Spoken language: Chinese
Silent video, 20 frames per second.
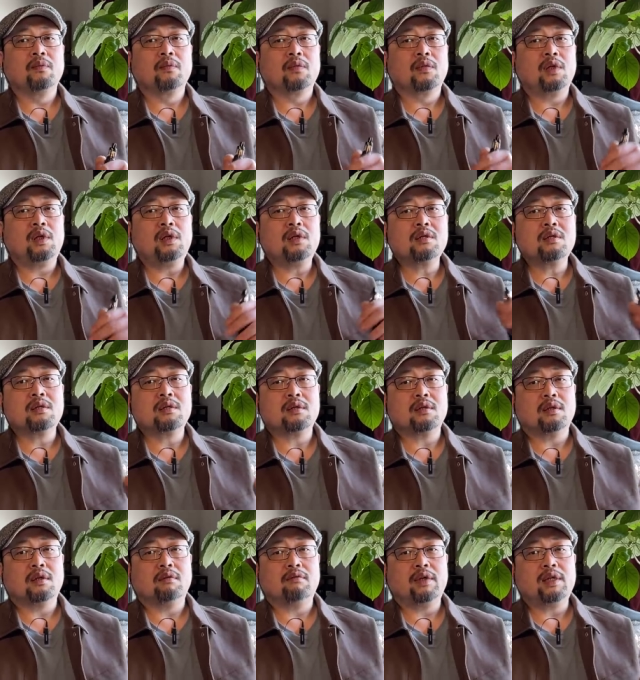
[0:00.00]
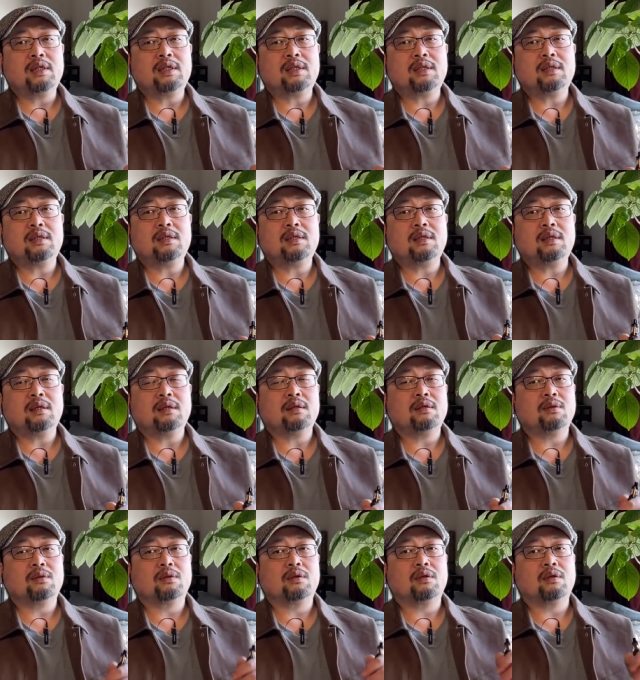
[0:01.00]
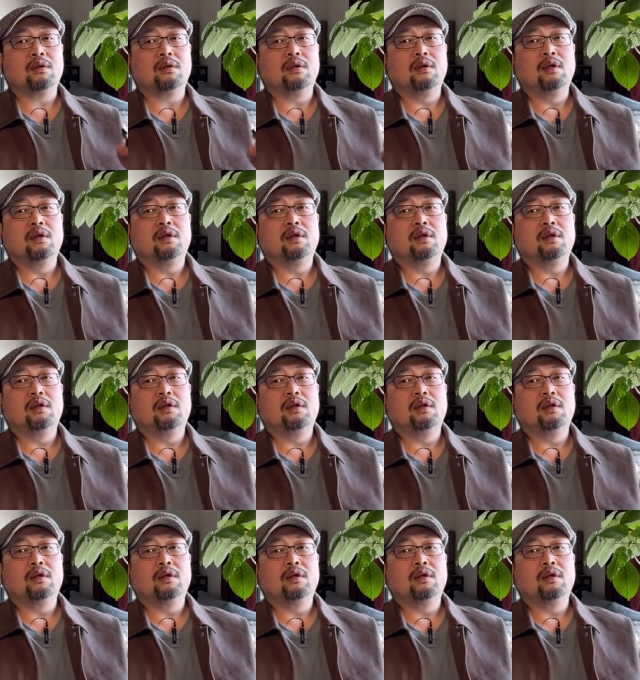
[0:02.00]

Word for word: 以此呢为契机，就是，